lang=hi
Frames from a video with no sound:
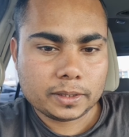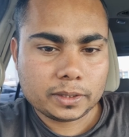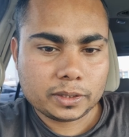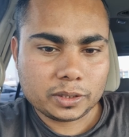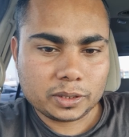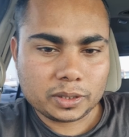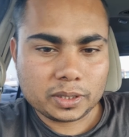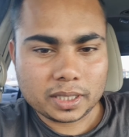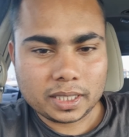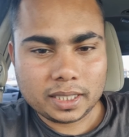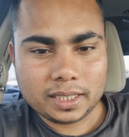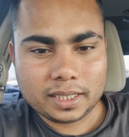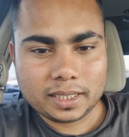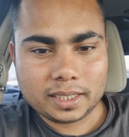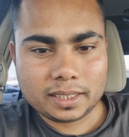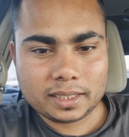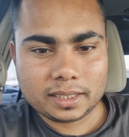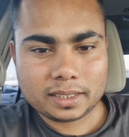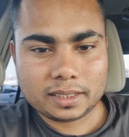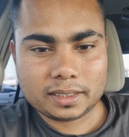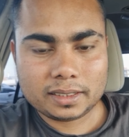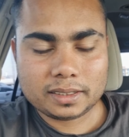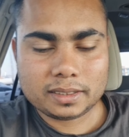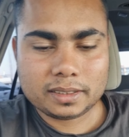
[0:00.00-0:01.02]
तो चलिए
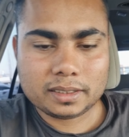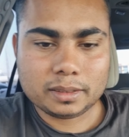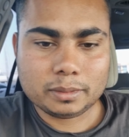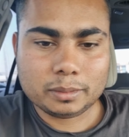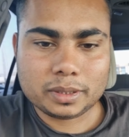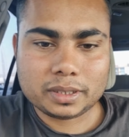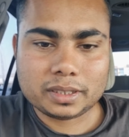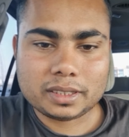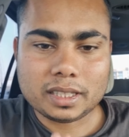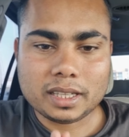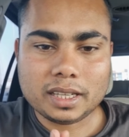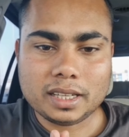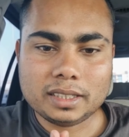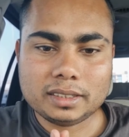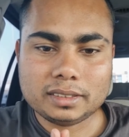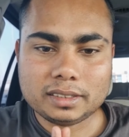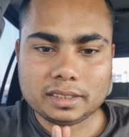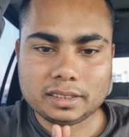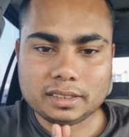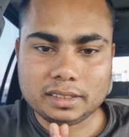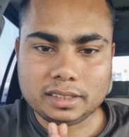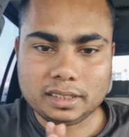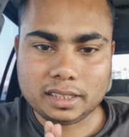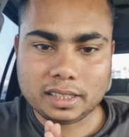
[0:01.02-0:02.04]
नमस्कार
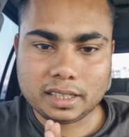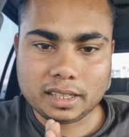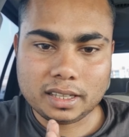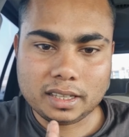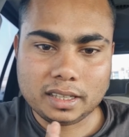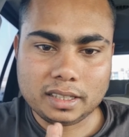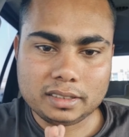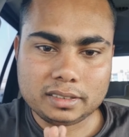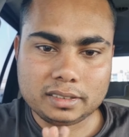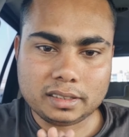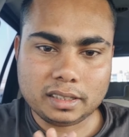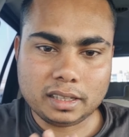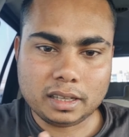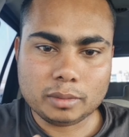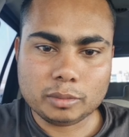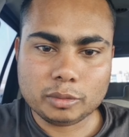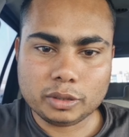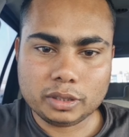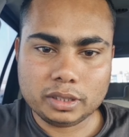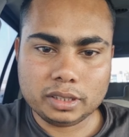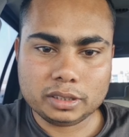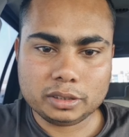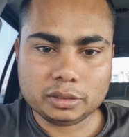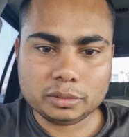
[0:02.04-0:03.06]
सत श्रीकाल
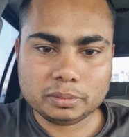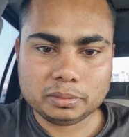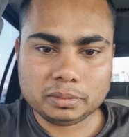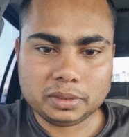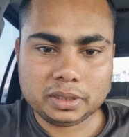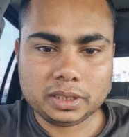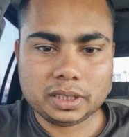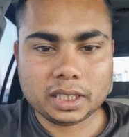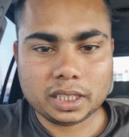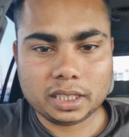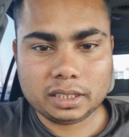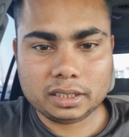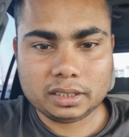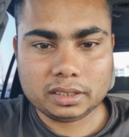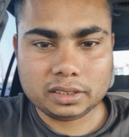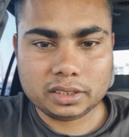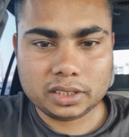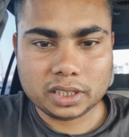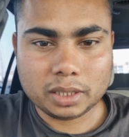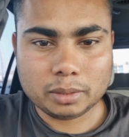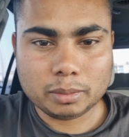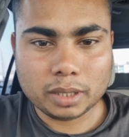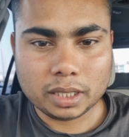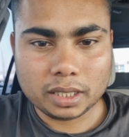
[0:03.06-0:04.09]
अलैक्म जय हिंद
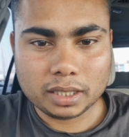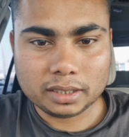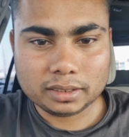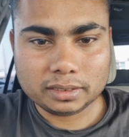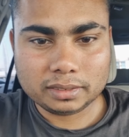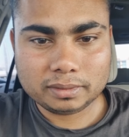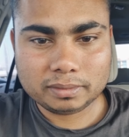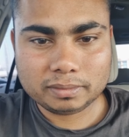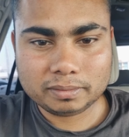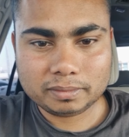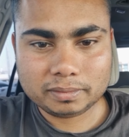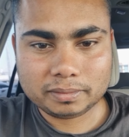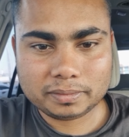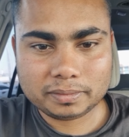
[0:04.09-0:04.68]
जय भारत